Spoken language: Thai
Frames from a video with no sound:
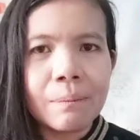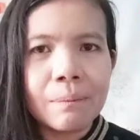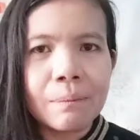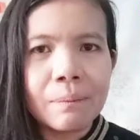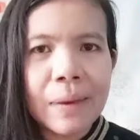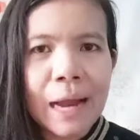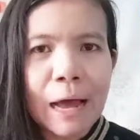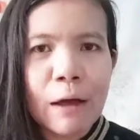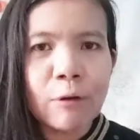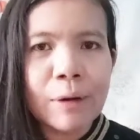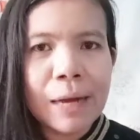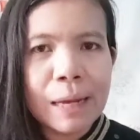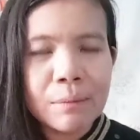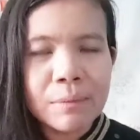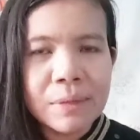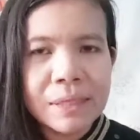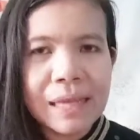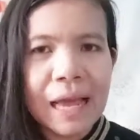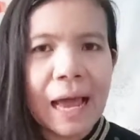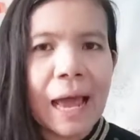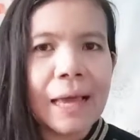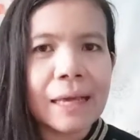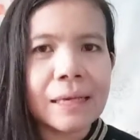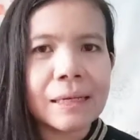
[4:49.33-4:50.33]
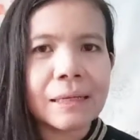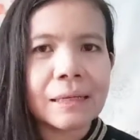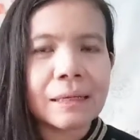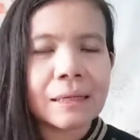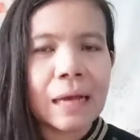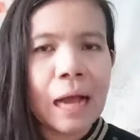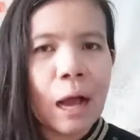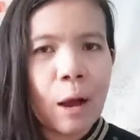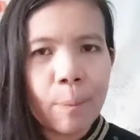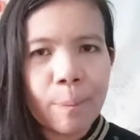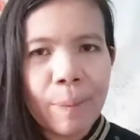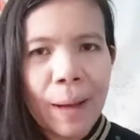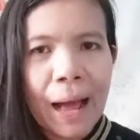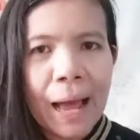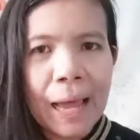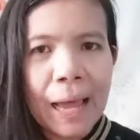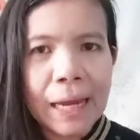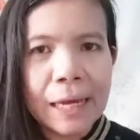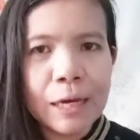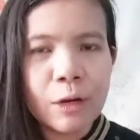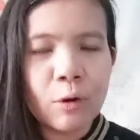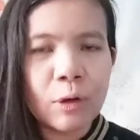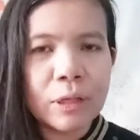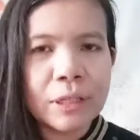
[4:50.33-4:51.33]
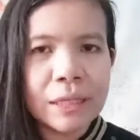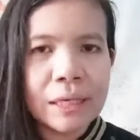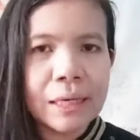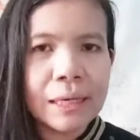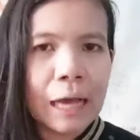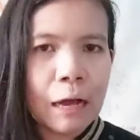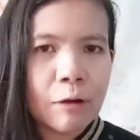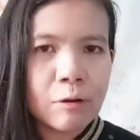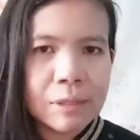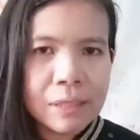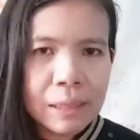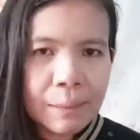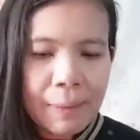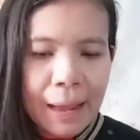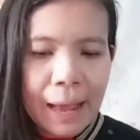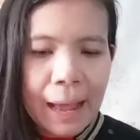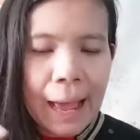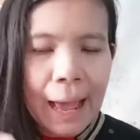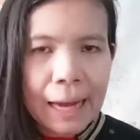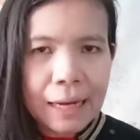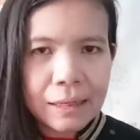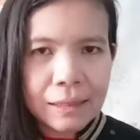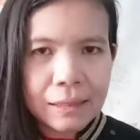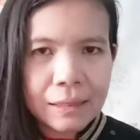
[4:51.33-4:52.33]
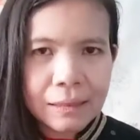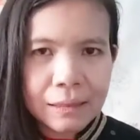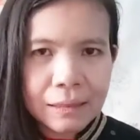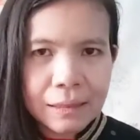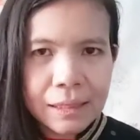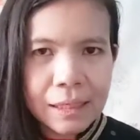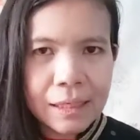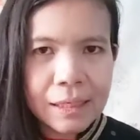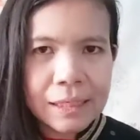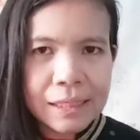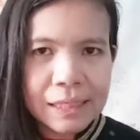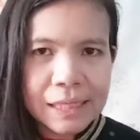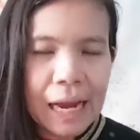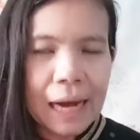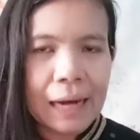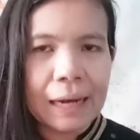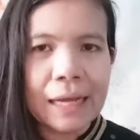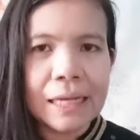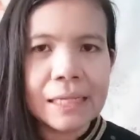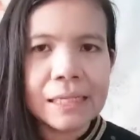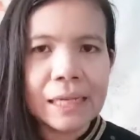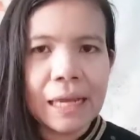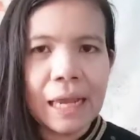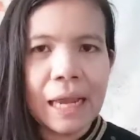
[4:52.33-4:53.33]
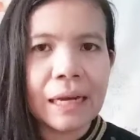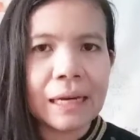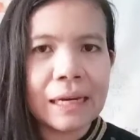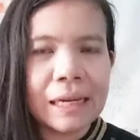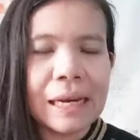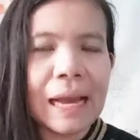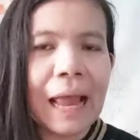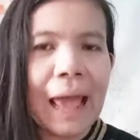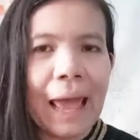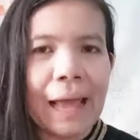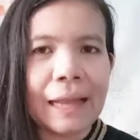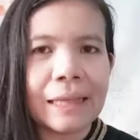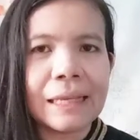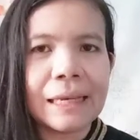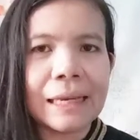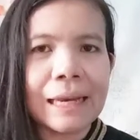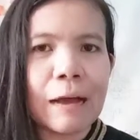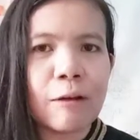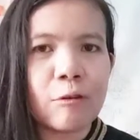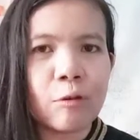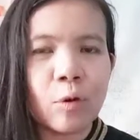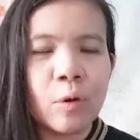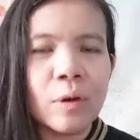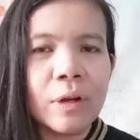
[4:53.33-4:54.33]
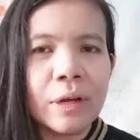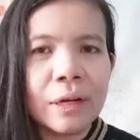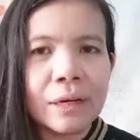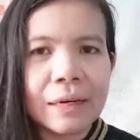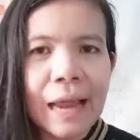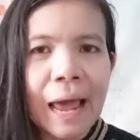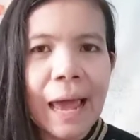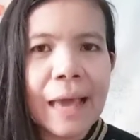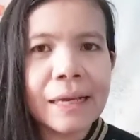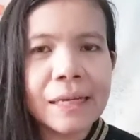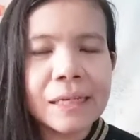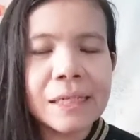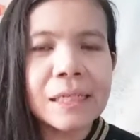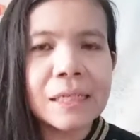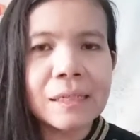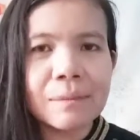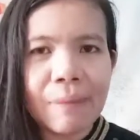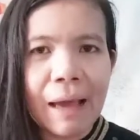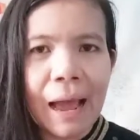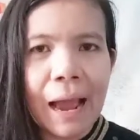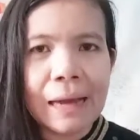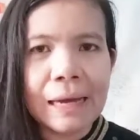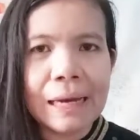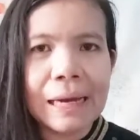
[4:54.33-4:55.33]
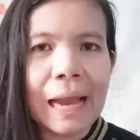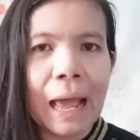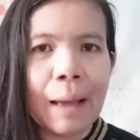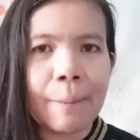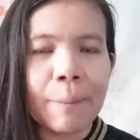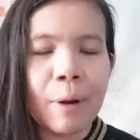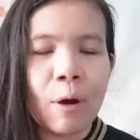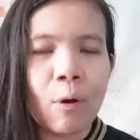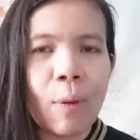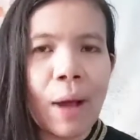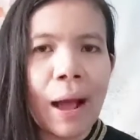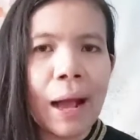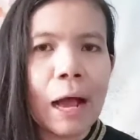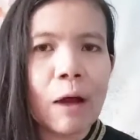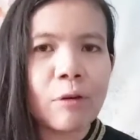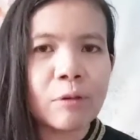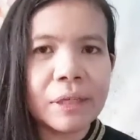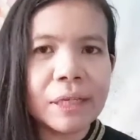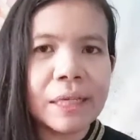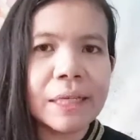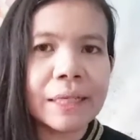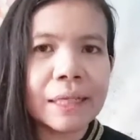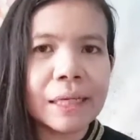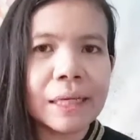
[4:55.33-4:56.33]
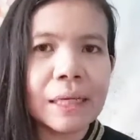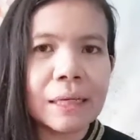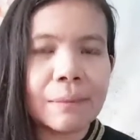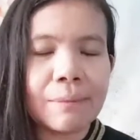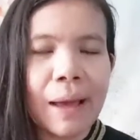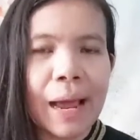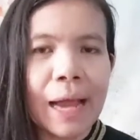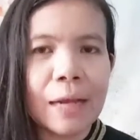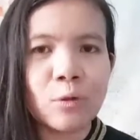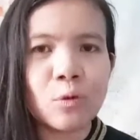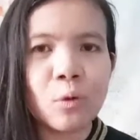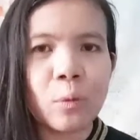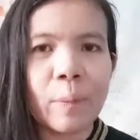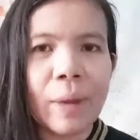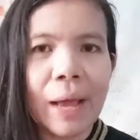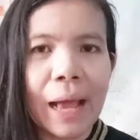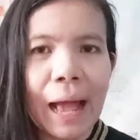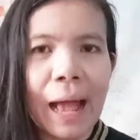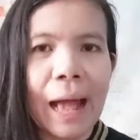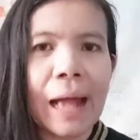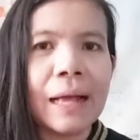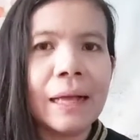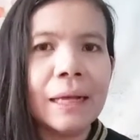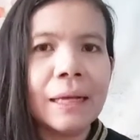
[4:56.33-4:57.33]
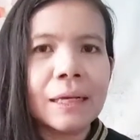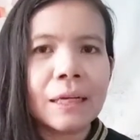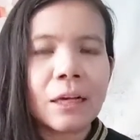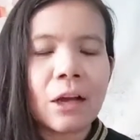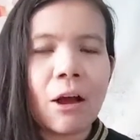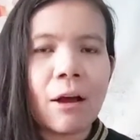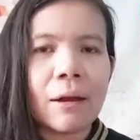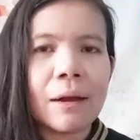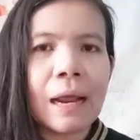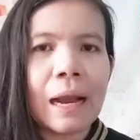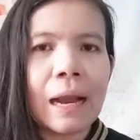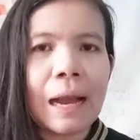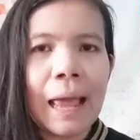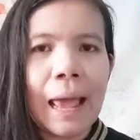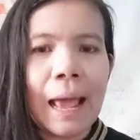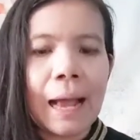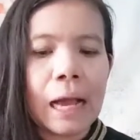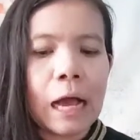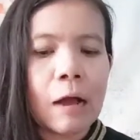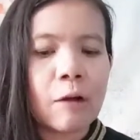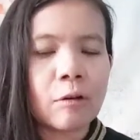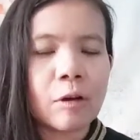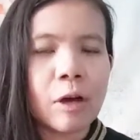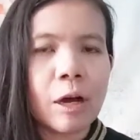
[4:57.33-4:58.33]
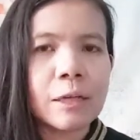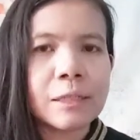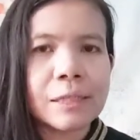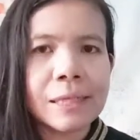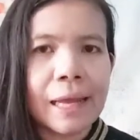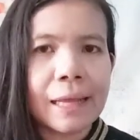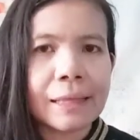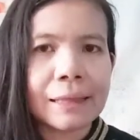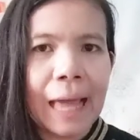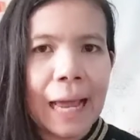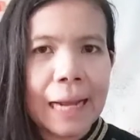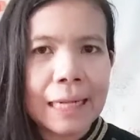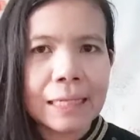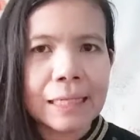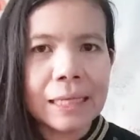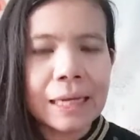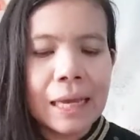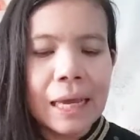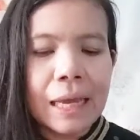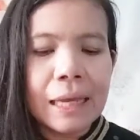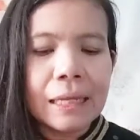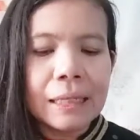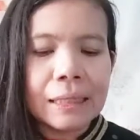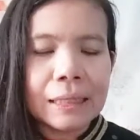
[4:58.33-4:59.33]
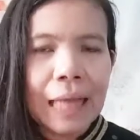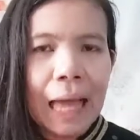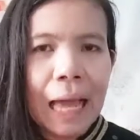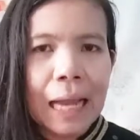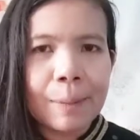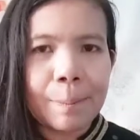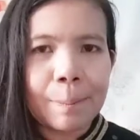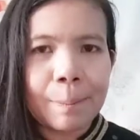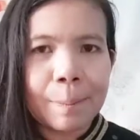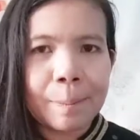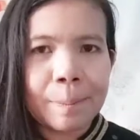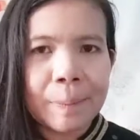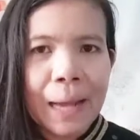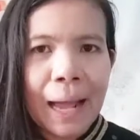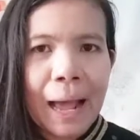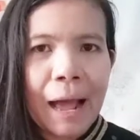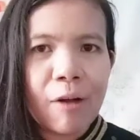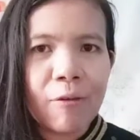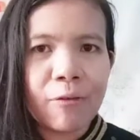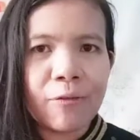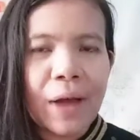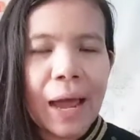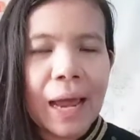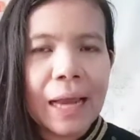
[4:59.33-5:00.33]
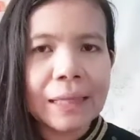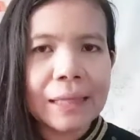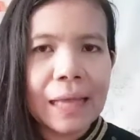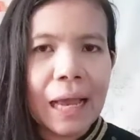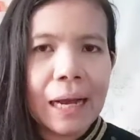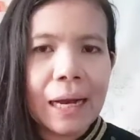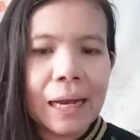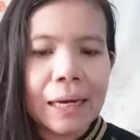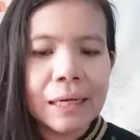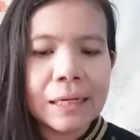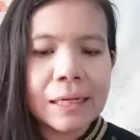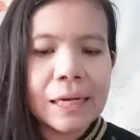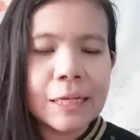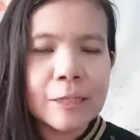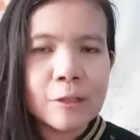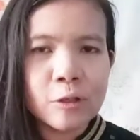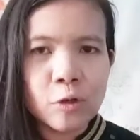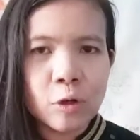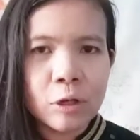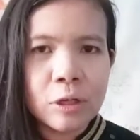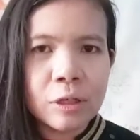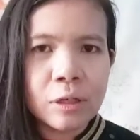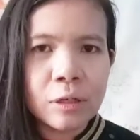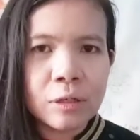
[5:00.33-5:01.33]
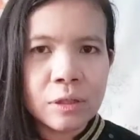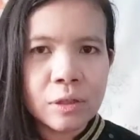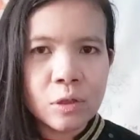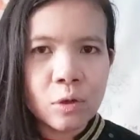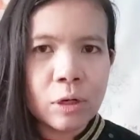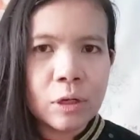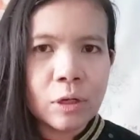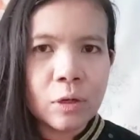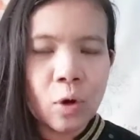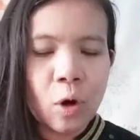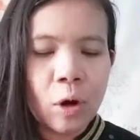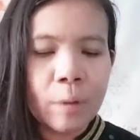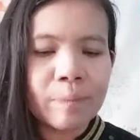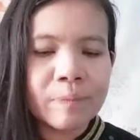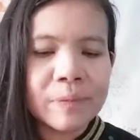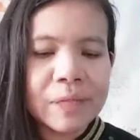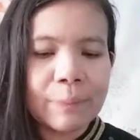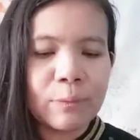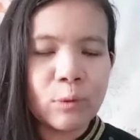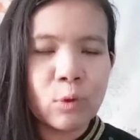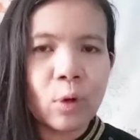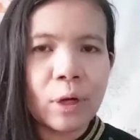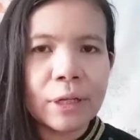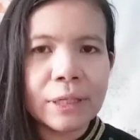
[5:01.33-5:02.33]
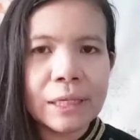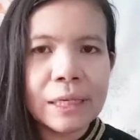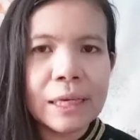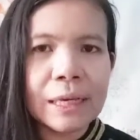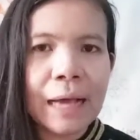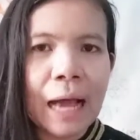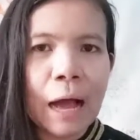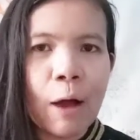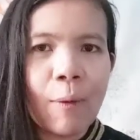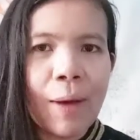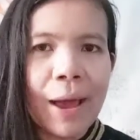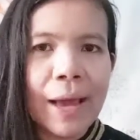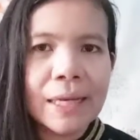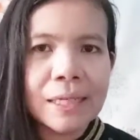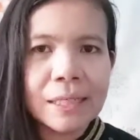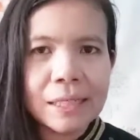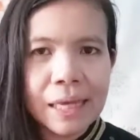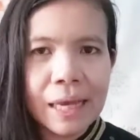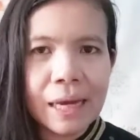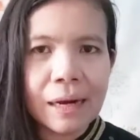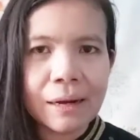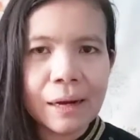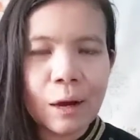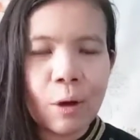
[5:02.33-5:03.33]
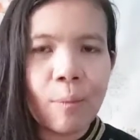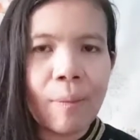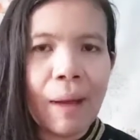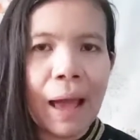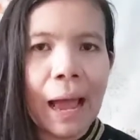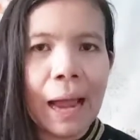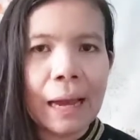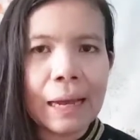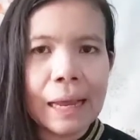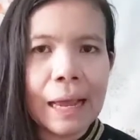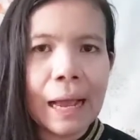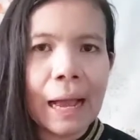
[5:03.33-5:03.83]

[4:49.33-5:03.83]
เรานำจ่ายเขาไปโดยที่เขาจะมาหักเงินจากในเช็คนี่แหละที่เราได้คืนมานี่แหละเพราะว่าเขาคิดเกินมาถูกไหมคะ ก็นั่นแหละเขาก็จะตัดตัดค่าไฟแต่ละเดือนจนจนครบจำนวนที่เขาให้เช็คเรามาเนี่ย